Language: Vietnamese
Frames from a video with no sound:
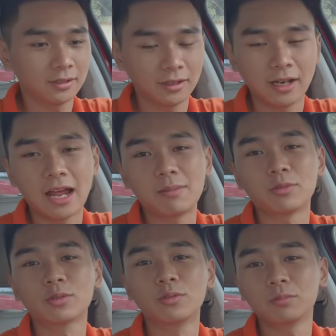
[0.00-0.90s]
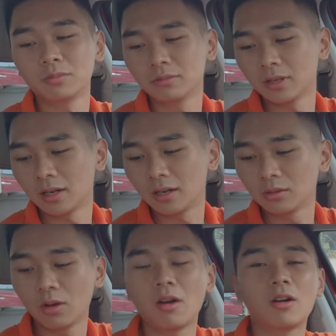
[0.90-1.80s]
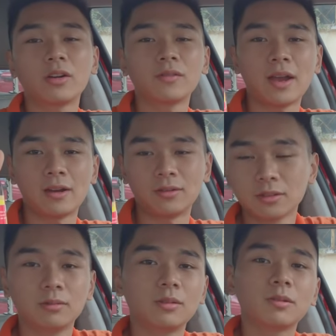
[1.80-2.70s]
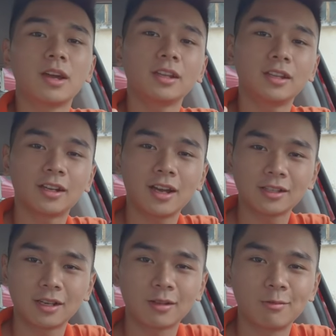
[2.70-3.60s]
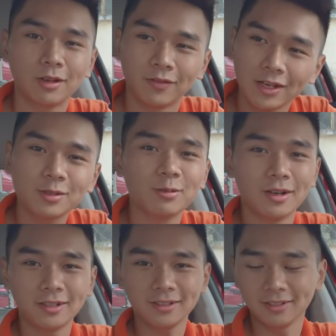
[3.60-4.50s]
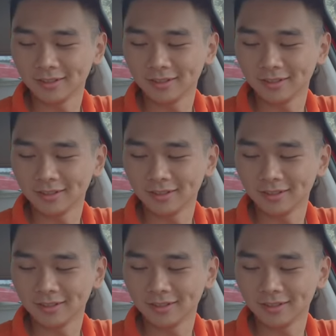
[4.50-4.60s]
lại làm một ngụm thuốc ho này vào, đúng lúc đấy thì các anh giao thông lại vẫy xuống,